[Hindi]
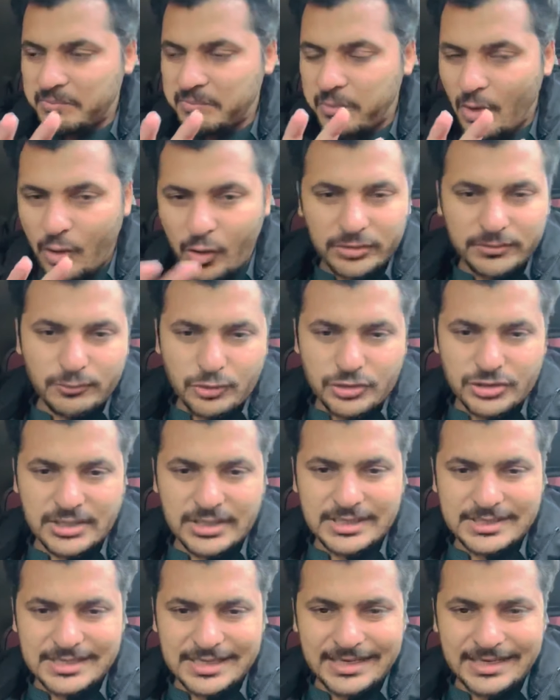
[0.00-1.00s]
बहुत
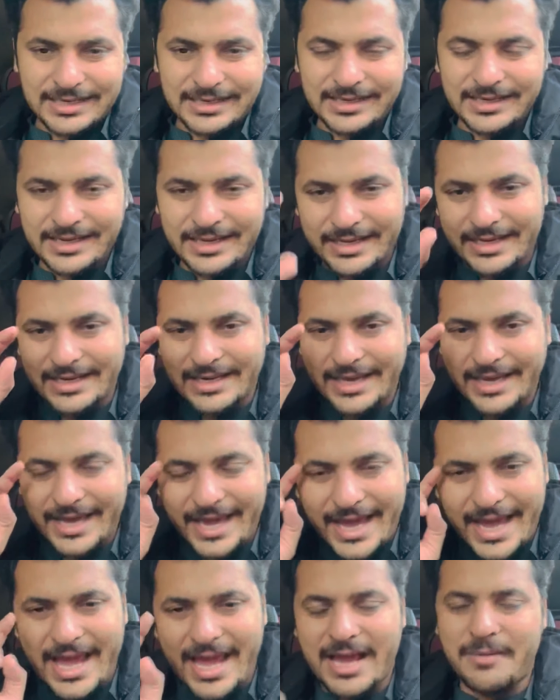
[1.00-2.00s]
मुश्किल से निकली लेकिन
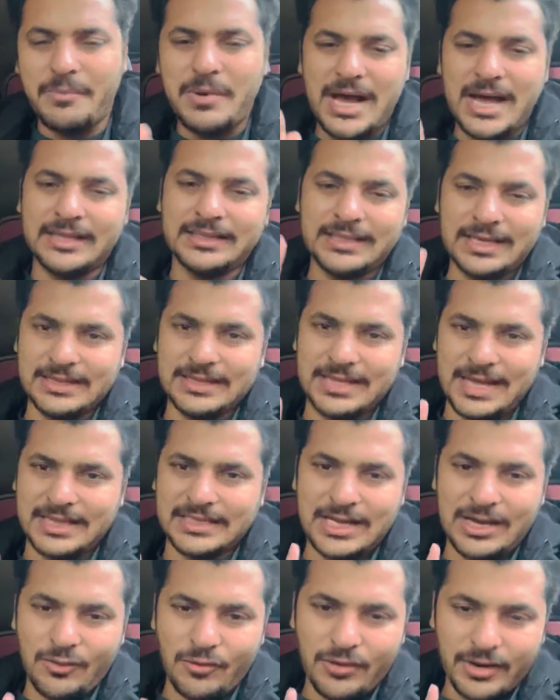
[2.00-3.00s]
एक बात का
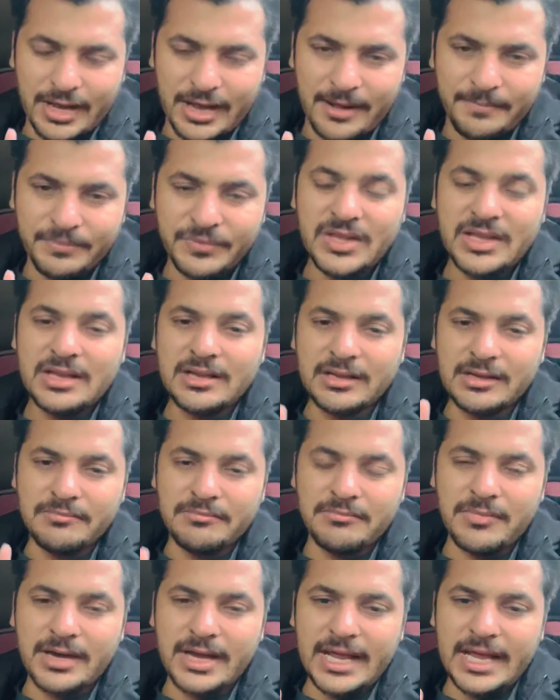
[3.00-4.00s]
अंदाज़ा हो गया कि
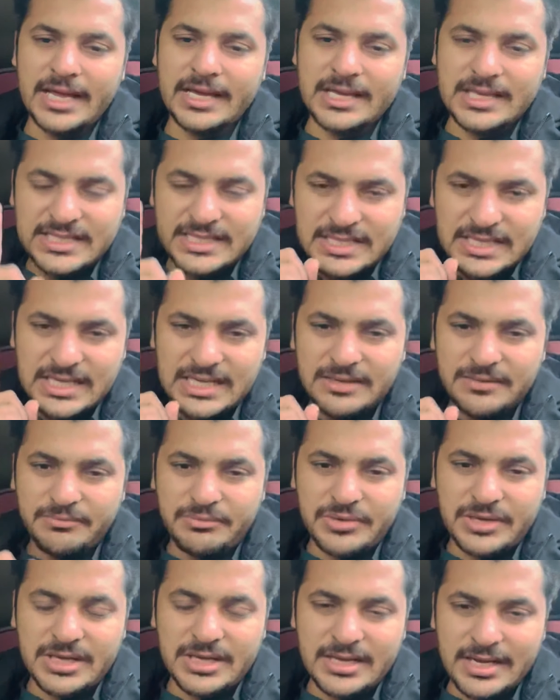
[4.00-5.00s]
मरी किसी
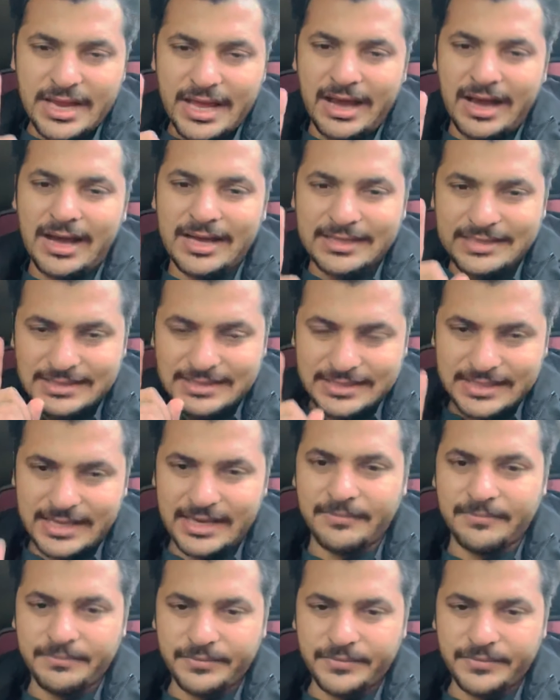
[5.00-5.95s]
भी लिहाज से